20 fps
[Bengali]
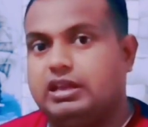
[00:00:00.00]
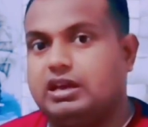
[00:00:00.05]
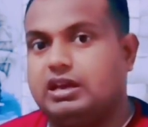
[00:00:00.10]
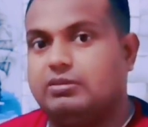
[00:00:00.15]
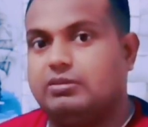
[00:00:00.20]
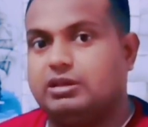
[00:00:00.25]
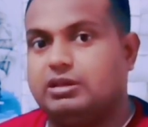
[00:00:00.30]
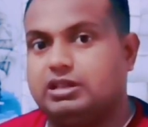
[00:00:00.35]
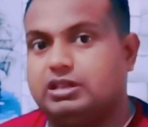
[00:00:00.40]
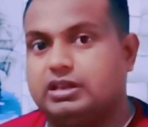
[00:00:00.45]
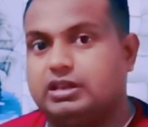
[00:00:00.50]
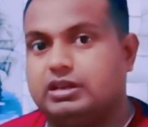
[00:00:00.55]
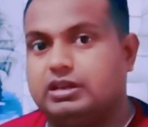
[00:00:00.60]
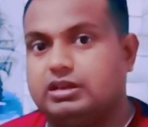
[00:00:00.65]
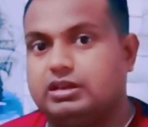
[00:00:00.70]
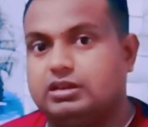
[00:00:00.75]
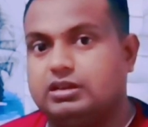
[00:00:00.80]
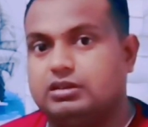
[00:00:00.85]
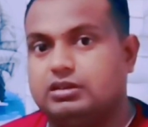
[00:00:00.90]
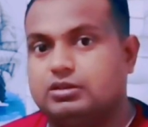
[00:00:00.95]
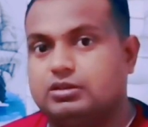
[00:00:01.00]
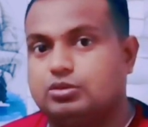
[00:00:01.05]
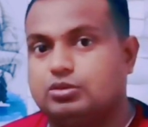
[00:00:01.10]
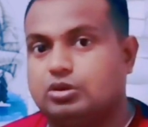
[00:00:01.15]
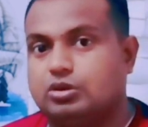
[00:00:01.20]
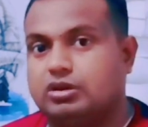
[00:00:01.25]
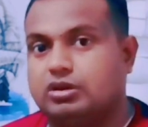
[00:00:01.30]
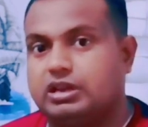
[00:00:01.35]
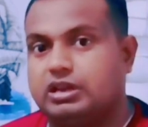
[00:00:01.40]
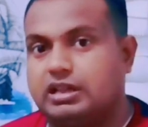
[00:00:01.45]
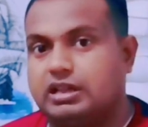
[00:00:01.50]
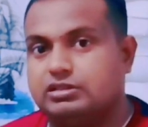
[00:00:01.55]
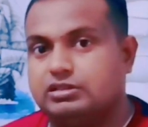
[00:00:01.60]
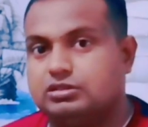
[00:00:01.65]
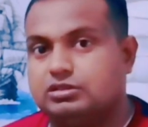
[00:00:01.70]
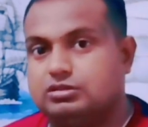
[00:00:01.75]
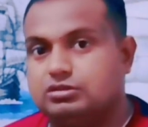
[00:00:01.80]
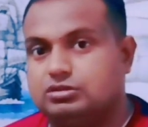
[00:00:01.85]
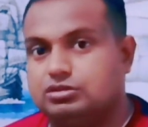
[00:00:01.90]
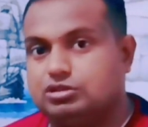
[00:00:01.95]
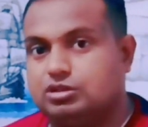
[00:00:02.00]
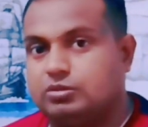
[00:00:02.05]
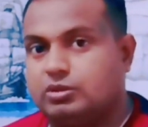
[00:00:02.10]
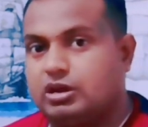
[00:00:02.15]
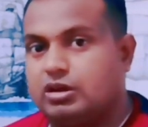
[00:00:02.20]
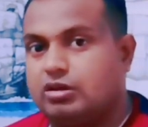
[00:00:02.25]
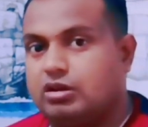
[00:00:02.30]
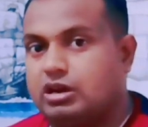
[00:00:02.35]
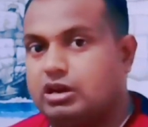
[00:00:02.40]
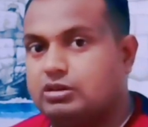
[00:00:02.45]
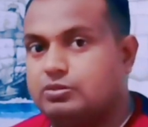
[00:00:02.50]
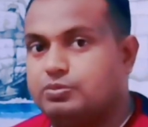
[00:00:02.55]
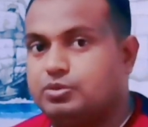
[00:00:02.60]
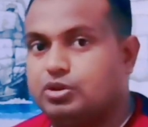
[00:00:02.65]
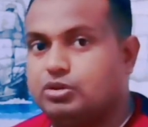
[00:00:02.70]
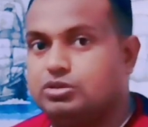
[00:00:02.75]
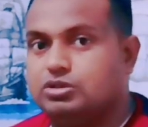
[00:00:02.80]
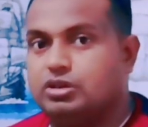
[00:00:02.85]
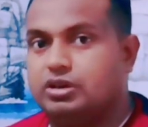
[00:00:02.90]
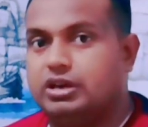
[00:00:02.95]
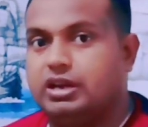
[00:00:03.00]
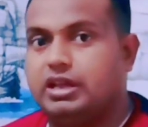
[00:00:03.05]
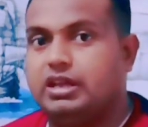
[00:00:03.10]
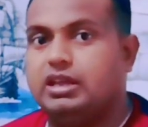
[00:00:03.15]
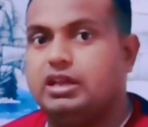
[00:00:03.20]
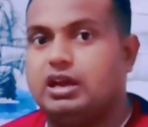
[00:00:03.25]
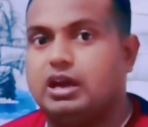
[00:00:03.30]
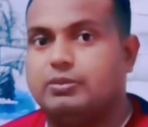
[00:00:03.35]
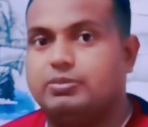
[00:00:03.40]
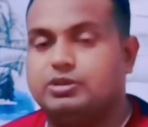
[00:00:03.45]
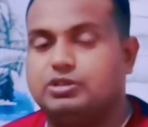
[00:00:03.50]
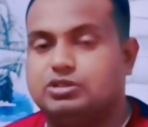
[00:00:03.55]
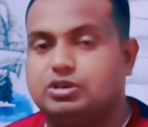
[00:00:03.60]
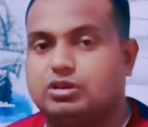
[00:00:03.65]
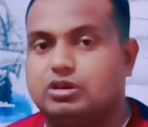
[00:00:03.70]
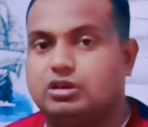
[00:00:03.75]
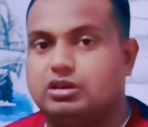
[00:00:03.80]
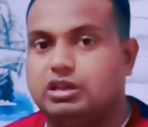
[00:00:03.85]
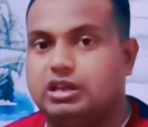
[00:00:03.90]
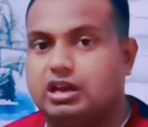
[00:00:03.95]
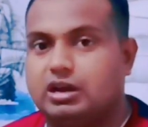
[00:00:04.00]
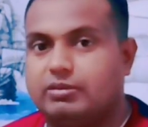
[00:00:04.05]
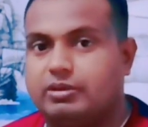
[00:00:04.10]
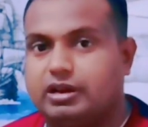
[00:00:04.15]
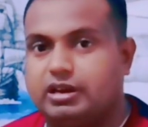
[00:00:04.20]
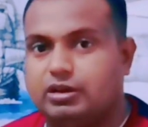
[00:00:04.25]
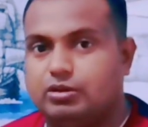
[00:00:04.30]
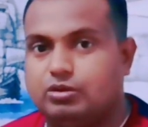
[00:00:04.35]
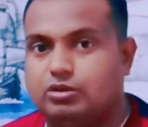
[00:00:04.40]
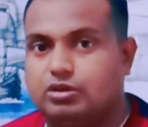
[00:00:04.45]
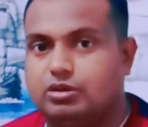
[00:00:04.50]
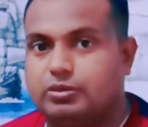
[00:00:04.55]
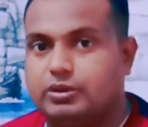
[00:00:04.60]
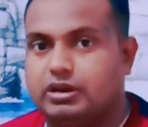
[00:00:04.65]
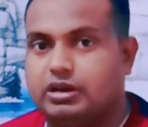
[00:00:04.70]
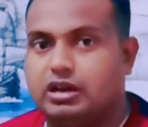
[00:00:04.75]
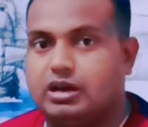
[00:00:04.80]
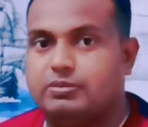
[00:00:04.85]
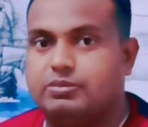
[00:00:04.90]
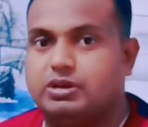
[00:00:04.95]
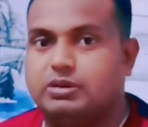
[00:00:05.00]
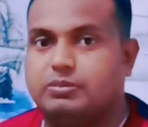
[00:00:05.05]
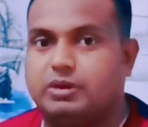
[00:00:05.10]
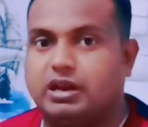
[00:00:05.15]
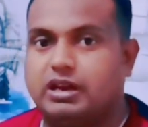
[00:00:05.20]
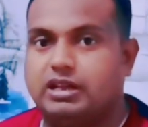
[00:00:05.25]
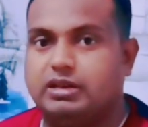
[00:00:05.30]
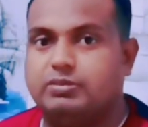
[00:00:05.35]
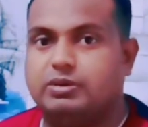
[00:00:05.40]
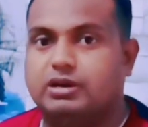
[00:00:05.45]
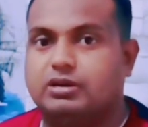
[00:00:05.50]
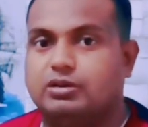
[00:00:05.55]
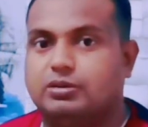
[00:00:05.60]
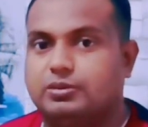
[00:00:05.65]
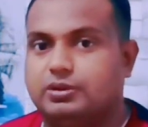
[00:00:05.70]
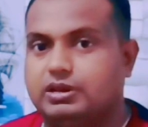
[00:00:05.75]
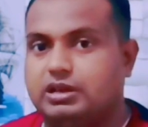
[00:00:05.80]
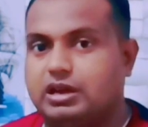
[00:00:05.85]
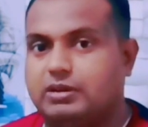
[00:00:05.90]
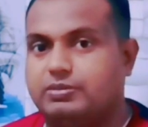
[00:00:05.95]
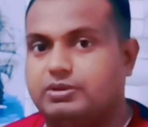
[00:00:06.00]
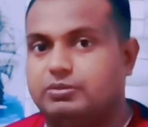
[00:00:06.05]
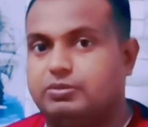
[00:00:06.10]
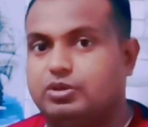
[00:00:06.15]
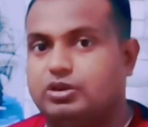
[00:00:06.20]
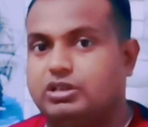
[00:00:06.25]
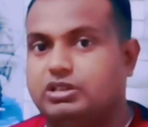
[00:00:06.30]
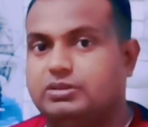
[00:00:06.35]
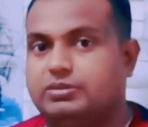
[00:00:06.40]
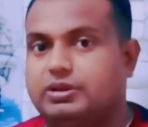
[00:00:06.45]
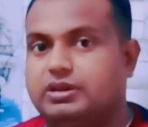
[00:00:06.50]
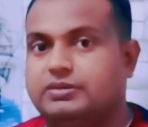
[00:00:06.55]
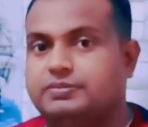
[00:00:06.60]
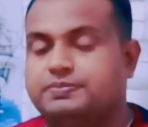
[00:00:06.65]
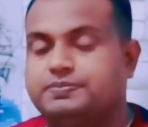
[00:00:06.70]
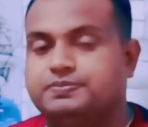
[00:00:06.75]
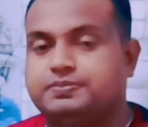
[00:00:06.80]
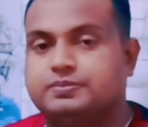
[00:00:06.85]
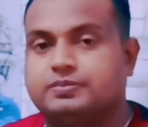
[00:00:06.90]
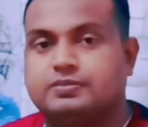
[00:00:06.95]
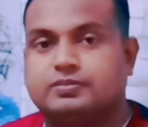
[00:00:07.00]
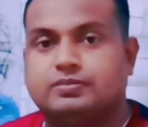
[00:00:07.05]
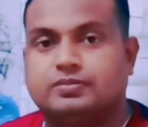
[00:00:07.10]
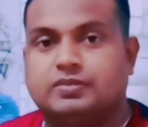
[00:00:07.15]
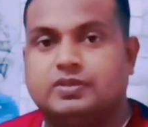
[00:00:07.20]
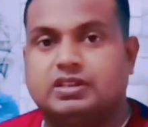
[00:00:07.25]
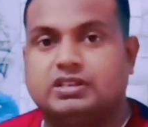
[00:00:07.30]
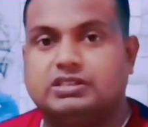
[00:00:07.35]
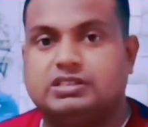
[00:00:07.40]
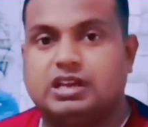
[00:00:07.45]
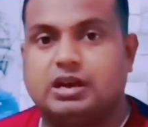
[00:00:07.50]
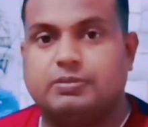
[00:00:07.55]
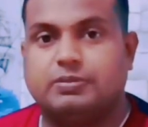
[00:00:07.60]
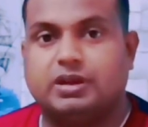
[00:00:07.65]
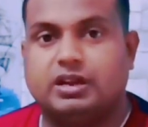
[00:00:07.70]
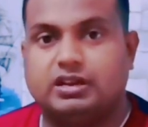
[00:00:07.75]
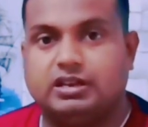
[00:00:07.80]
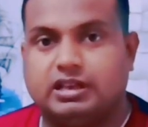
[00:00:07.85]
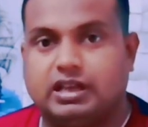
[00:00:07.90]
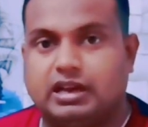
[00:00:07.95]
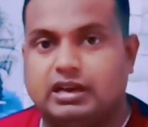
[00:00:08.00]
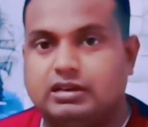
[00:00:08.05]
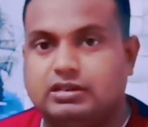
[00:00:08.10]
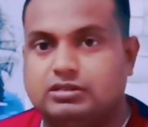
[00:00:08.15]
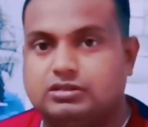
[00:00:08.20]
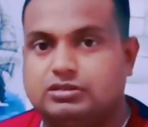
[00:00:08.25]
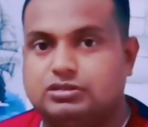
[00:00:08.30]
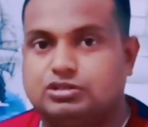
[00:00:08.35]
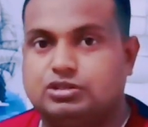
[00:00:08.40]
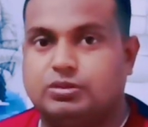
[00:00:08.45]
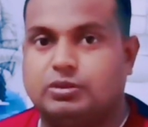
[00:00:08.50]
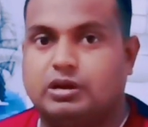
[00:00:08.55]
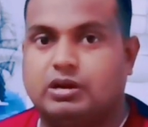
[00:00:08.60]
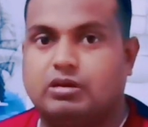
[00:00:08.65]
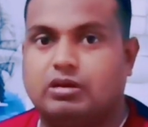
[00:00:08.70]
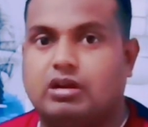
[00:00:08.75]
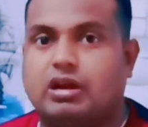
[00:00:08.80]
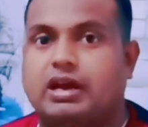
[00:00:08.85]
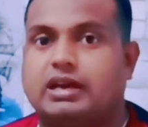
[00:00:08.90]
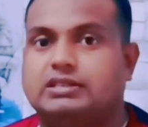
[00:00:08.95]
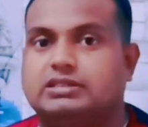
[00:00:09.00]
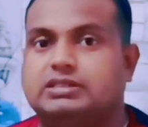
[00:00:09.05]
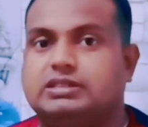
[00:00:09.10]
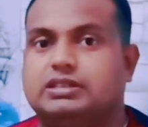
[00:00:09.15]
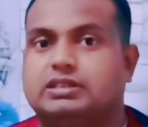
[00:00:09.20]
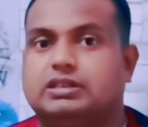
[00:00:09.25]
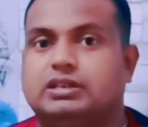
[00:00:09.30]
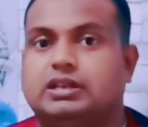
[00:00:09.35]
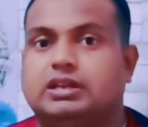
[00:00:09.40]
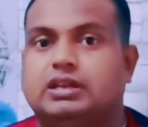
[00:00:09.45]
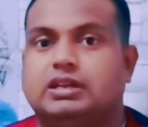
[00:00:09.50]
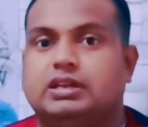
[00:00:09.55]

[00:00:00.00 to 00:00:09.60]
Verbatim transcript: ইকামাতে কোনো রিয়াল জমা করার প্রয়োজন নেই আপনি যখন ইকামা রিনিউ করবেন আপনার মালিক বা কফিলকে আপনি বলে দিবেন যে আপনার রিয়াল জমা করা আছে